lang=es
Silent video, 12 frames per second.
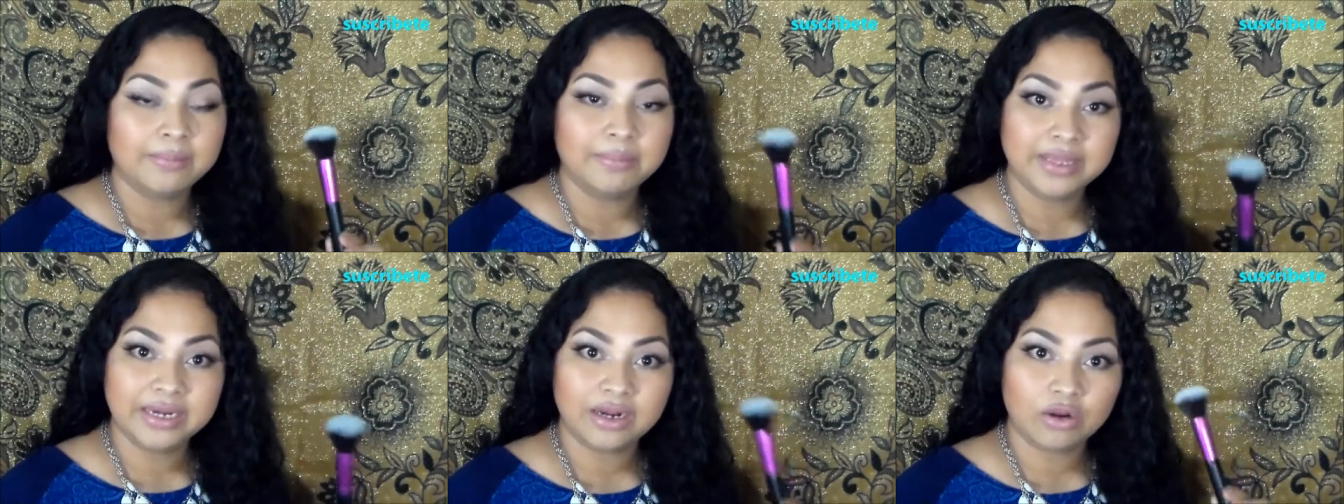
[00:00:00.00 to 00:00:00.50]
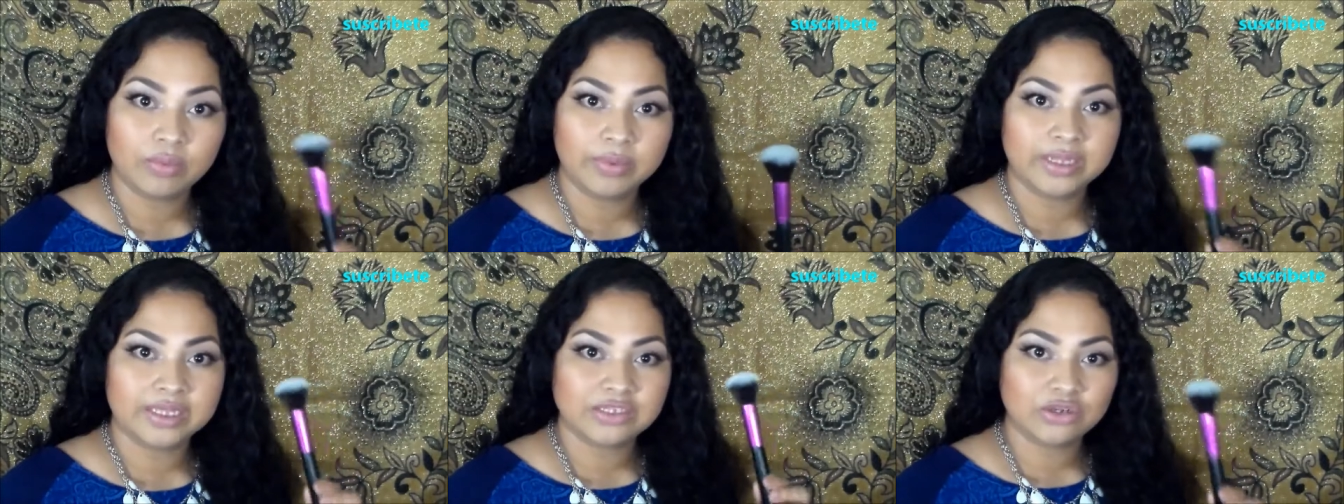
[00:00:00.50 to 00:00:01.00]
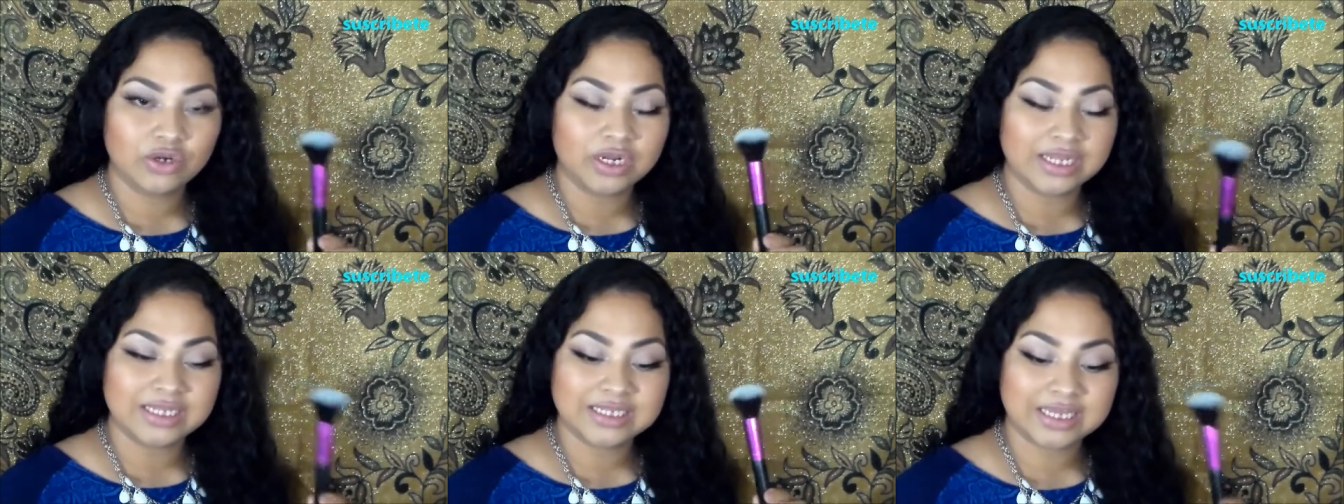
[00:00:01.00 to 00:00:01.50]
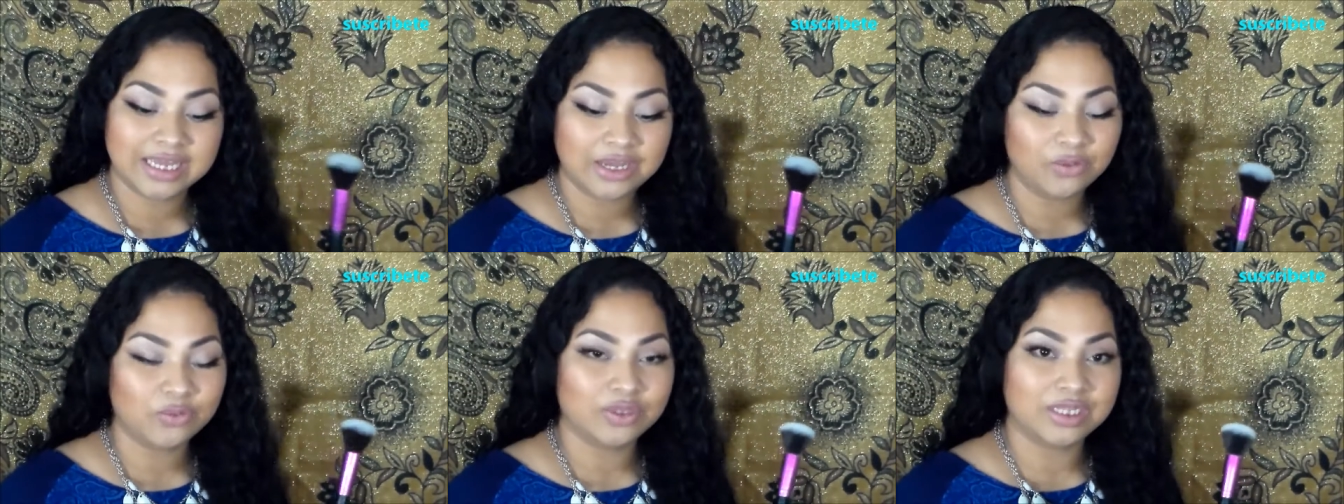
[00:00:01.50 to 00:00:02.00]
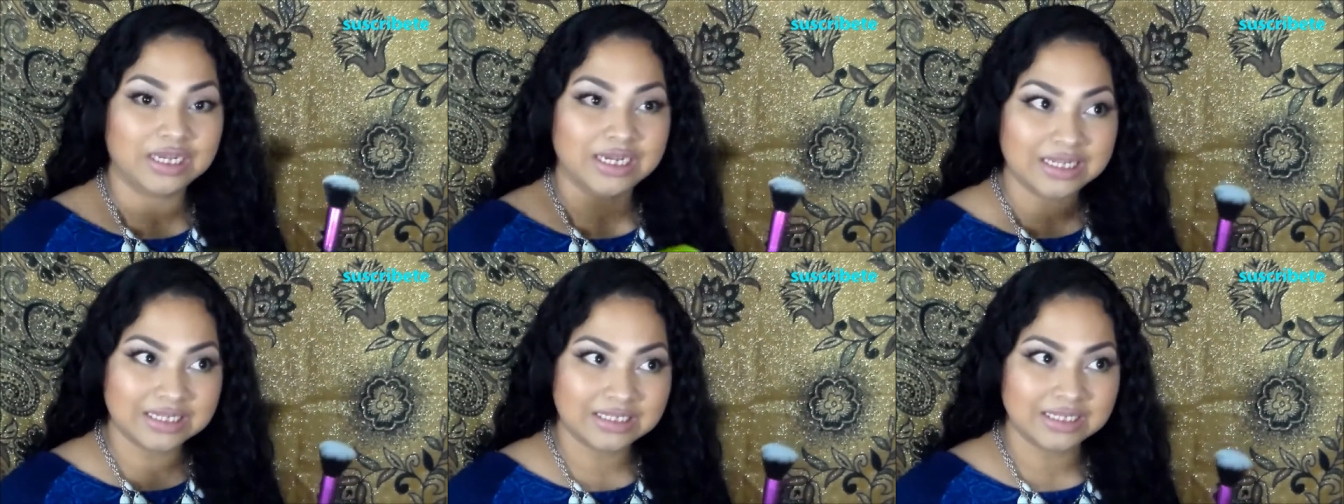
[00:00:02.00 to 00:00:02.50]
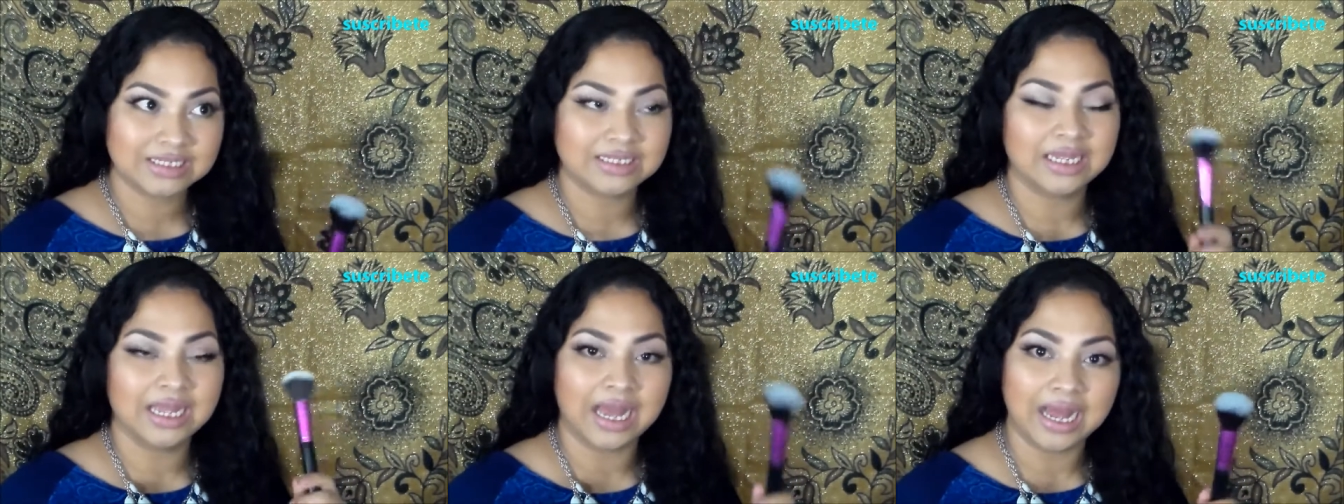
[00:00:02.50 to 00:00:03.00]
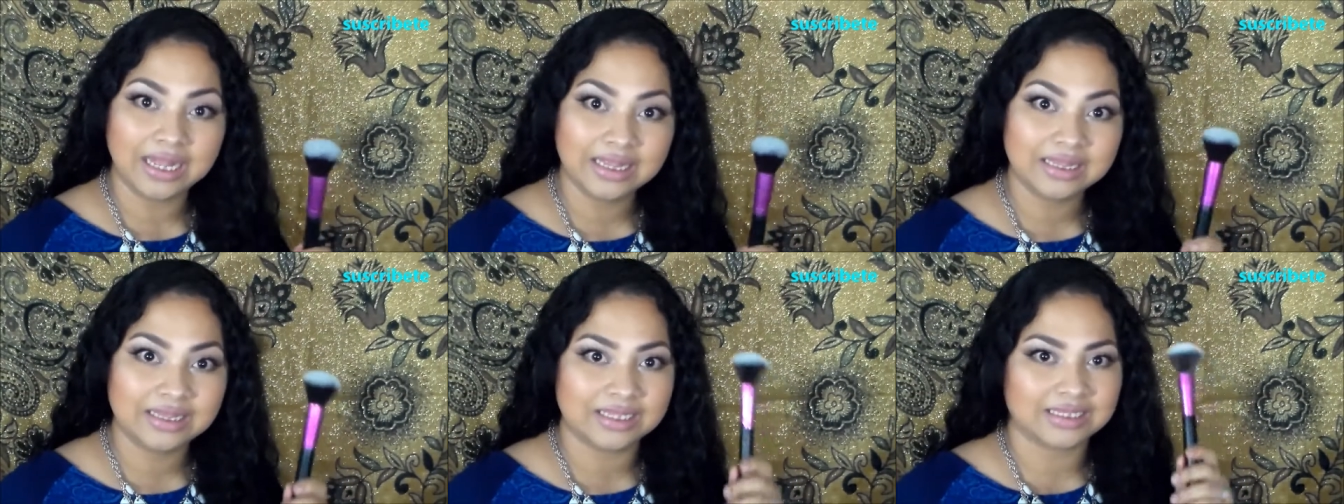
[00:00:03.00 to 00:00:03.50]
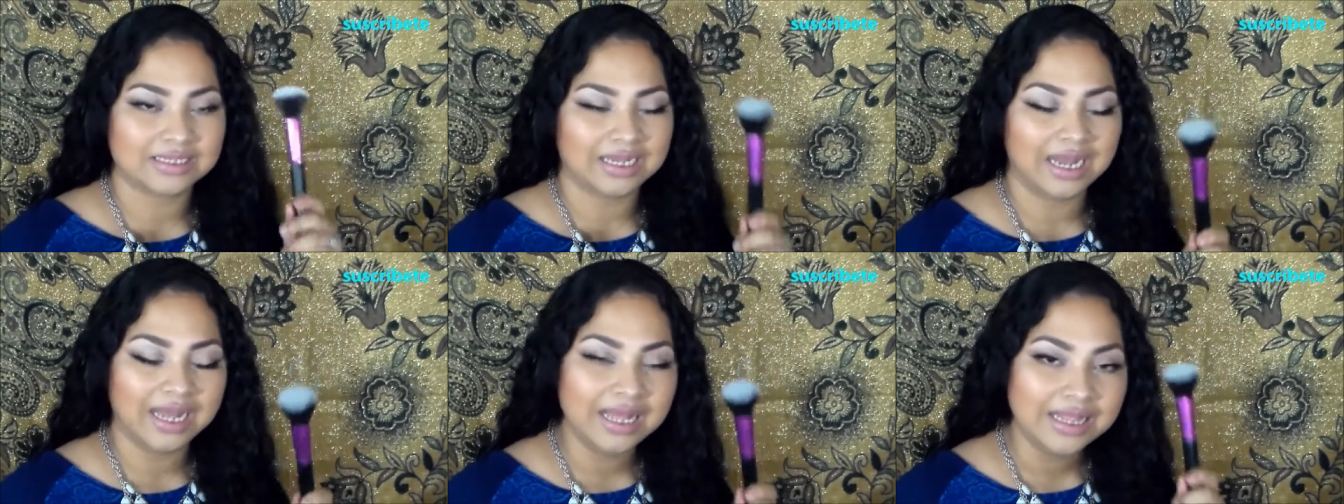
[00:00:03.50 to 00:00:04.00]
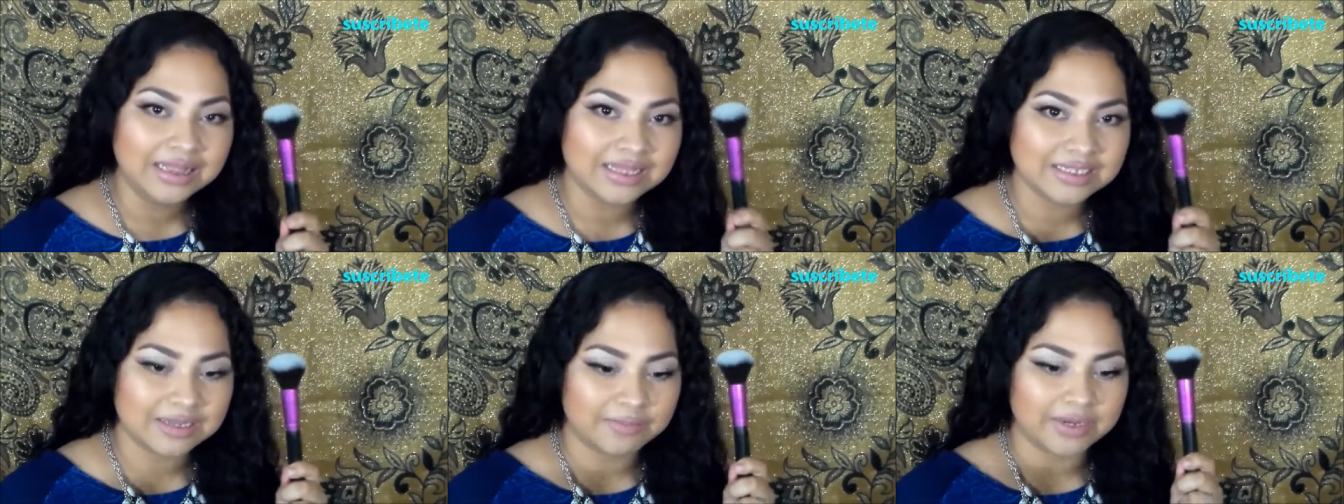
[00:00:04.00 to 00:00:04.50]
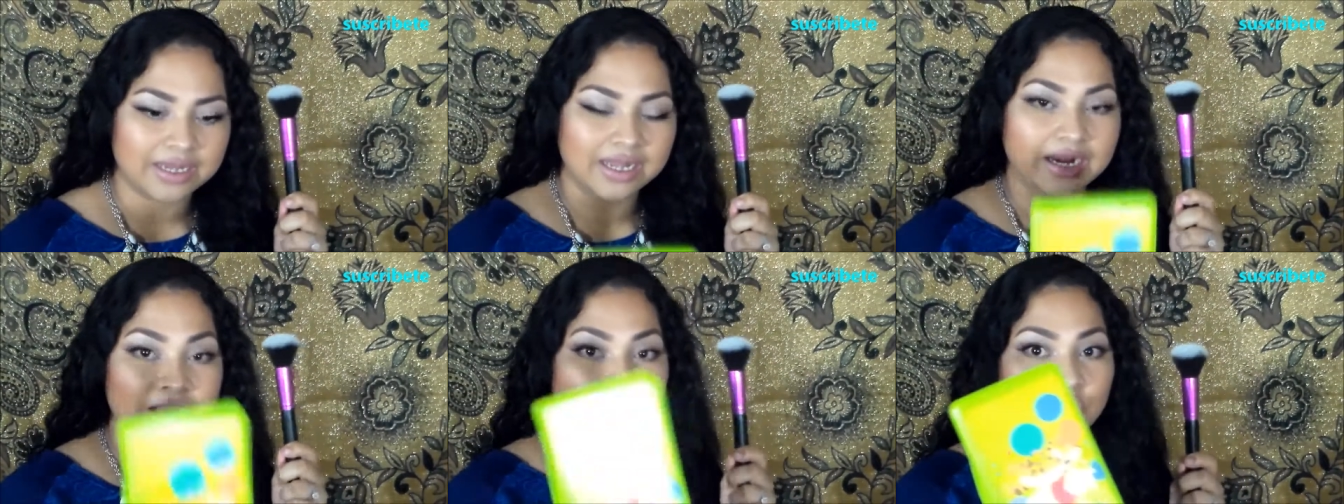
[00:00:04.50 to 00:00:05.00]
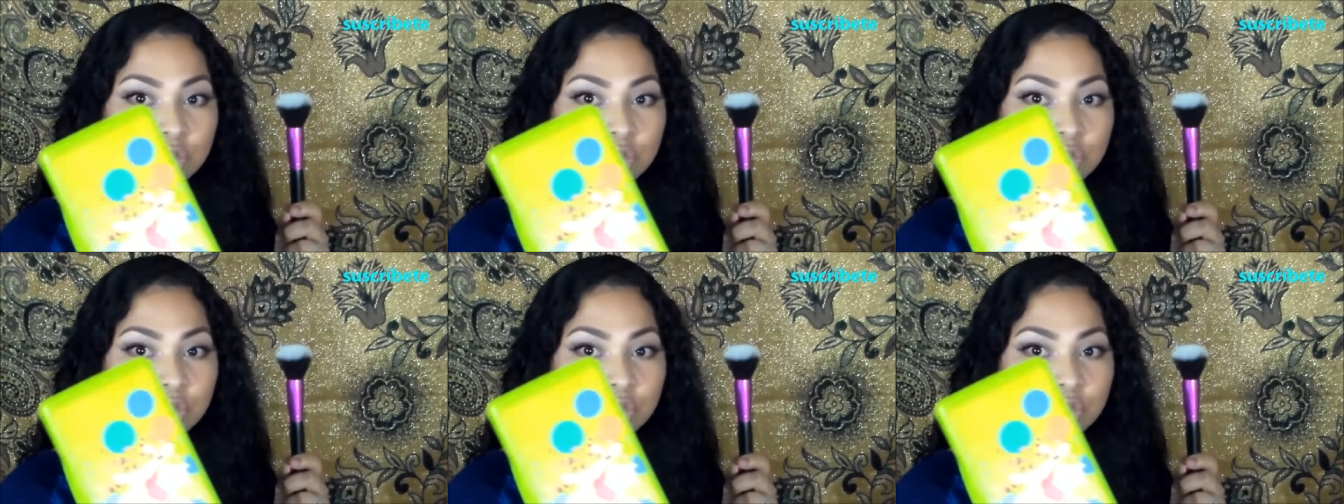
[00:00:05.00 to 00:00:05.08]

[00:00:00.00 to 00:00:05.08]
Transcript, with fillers: mi recomendación es que utilices antes, antes de aplicar